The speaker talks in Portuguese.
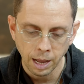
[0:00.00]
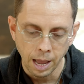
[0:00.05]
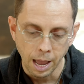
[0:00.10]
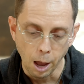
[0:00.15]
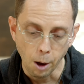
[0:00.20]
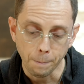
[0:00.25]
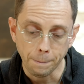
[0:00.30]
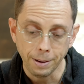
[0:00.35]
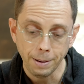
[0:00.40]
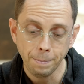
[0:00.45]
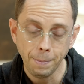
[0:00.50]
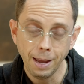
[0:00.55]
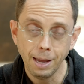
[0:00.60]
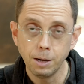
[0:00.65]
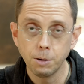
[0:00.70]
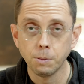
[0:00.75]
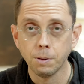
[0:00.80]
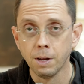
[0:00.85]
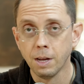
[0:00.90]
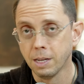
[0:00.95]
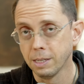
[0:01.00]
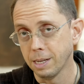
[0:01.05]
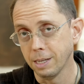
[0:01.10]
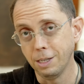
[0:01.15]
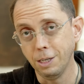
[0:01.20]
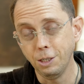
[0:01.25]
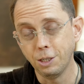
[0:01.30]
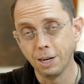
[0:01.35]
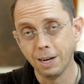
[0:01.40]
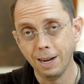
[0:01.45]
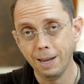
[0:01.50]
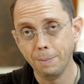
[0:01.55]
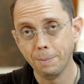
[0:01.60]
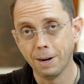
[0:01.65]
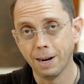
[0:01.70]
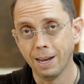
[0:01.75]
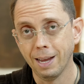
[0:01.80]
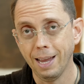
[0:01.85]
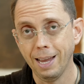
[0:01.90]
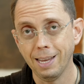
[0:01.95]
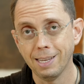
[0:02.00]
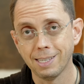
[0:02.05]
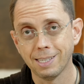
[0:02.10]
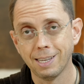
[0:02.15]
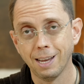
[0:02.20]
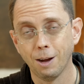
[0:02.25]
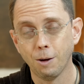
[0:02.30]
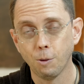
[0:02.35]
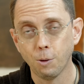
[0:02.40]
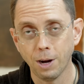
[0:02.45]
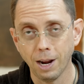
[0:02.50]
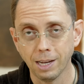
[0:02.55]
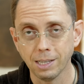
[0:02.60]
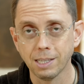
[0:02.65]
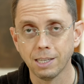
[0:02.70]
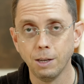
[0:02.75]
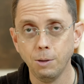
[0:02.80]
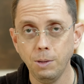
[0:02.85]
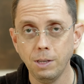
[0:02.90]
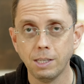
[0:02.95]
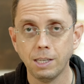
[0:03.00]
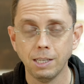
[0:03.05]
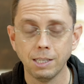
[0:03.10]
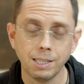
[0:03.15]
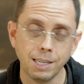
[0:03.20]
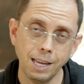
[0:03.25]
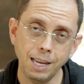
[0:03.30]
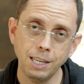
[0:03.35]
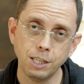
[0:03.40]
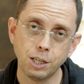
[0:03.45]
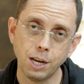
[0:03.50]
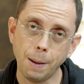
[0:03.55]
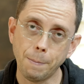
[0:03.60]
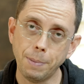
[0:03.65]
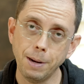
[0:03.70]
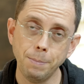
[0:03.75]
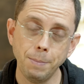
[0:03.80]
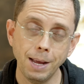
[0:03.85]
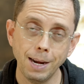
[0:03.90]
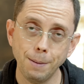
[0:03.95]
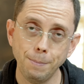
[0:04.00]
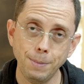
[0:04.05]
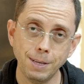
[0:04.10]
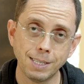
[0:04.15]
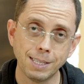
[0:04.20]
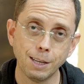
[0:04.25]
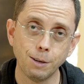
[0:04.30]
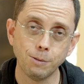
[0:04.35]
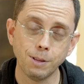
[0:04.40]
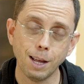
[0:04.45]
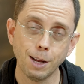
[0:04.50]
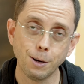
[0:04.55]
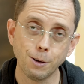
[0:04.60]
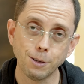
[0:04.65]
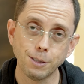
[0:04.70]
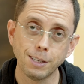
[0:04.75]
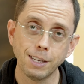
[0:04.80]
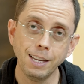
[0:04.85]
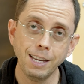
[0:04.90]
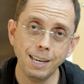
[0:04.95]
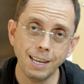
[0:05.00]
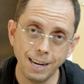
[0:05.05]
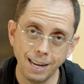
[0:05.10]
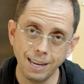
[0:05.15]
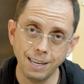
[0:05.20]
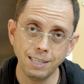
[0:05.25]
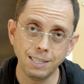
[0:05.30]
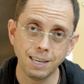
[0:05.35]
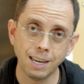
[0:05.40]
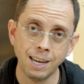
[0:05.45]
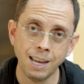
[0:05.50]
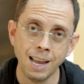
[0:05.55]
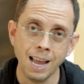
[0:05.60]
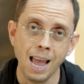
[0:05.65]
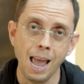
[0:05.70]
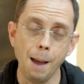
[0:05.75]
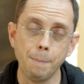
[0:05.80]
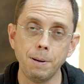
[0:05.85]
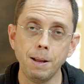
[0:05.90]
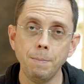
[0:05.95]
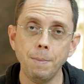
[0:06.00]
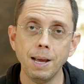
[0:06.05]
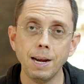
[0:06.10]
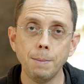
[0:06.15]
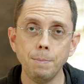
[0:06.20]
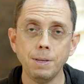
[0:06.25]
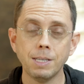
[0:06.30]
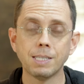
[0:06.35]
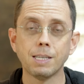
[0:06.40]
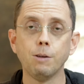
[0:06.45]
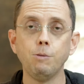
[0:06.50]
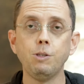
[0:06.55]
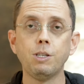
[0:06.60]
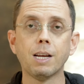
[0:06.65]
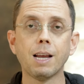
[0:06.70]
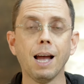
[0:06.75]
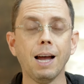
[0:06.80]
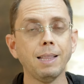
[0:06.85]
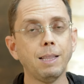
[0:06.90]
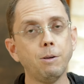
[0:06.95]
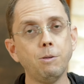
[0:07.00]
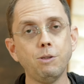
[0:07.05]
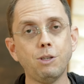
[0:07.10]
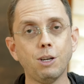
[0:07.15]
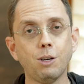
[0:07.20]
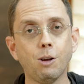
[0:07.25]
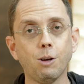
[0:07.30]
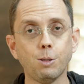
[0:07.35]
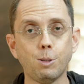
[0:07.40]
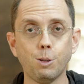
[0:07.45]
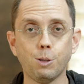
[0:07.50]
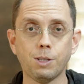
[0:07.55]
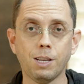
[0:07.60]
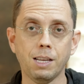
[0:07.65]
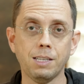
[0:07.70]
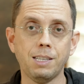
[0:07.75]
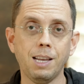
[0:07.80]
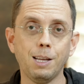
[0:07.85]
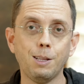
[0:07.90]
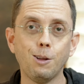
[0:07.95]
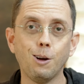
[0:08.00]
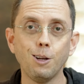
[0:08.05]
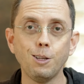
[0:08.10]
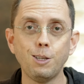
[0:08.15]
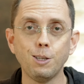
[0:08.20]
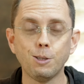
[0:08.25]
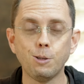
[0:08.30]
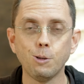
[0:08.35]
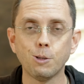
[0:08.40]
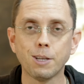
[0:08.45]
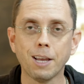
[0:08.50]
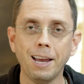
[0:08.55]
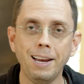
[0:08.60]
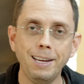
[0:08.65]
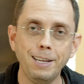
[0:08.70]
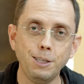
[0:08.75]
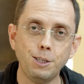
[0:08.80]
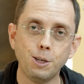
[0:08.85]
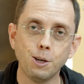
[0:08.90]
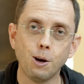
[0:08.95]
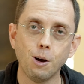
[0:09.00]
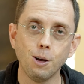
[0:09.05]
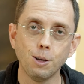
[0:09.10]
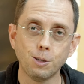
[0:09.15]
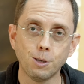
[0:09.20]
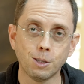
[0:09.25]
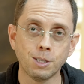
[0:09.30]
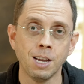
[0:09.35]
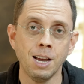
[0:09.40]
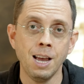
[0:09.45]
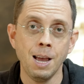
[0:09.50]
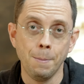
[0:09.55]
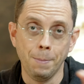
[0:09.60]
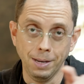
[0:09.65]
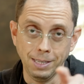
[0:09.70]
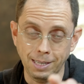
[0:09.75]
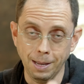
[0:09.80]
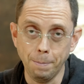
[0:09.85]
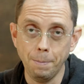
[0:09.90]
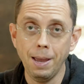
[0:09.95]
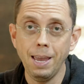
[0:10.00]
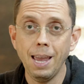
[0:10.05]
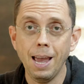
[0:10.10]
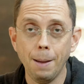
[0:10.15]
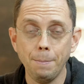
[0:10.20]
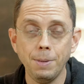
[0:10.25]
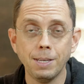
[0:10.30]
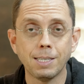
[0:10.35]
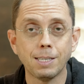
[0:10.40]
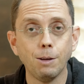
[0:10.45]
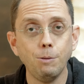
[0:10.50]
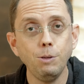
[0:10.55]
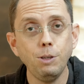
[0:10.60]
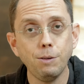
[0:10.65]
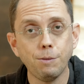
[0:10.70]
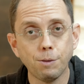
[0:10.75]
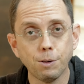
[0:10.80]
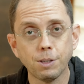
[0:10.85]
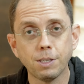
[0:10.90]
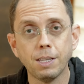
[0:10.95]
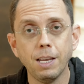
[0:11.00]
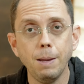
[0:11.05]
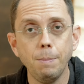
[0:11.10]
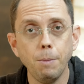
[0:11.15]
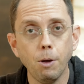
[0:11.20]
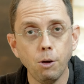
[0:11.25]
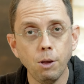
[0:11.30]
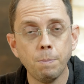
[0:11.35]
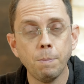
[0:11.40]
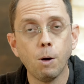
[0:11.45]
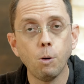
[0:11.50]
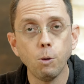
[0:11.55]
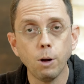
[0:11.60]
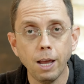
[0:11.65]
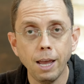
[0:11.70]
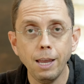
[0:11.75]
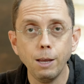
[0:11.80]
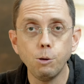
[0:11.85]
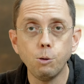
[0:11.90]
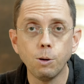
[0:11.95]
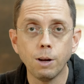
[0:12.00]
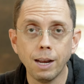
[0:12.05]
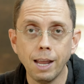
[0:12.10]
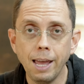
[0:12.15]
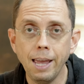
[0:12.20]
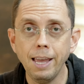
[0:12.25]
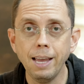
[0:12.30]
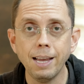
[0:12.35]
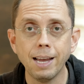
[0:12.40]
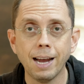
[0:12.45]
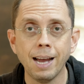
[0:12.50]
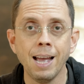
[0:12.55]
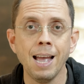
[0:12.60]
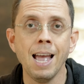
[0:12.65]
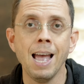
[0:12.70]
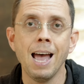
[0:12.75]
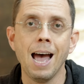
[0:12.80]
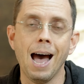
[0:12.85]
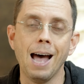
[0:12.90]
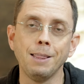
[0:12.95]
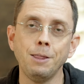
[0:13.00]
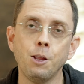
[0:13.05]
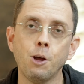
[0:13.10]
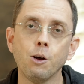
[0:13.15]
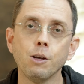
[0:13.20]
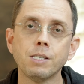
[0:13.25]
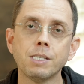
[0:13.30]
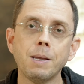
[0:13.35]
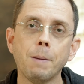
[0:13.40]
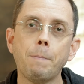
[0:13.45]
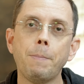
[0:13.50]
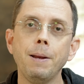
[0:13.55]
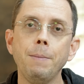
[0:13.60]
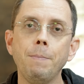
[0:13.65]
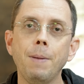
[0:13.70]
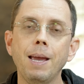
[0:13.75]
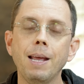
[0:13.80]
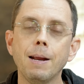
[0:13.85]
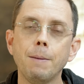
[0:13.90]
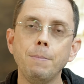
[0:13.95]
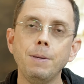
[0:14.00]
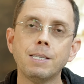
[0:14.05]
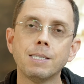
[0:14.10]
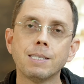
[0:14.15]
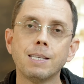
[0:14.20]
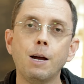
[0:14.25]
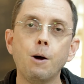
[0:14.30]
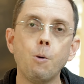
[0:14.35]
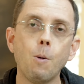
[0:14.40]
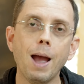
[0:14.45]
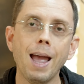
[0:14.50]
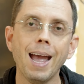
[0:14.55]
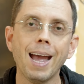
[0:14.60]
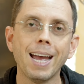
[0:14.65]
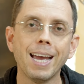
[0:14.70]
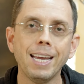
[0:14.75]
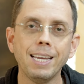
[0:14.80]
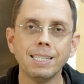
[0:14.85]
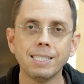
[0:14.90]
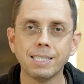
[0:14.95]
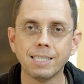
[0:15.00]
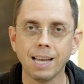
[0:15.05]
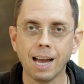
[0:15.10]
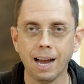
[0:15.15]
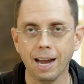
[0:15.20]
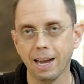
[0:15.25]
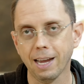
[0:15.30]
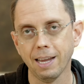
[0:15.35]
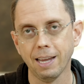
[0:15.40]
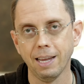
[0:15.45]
É o primeiro, se a gente lembra, essa oração insistente é a primeira missão da nossa igreja, é a primeira missão de cada um de nós, dos sacerdotes, dos religiosos, mas também é a missão de você, meu irmão leigo, leiga. A nossa primeira missão é rezar.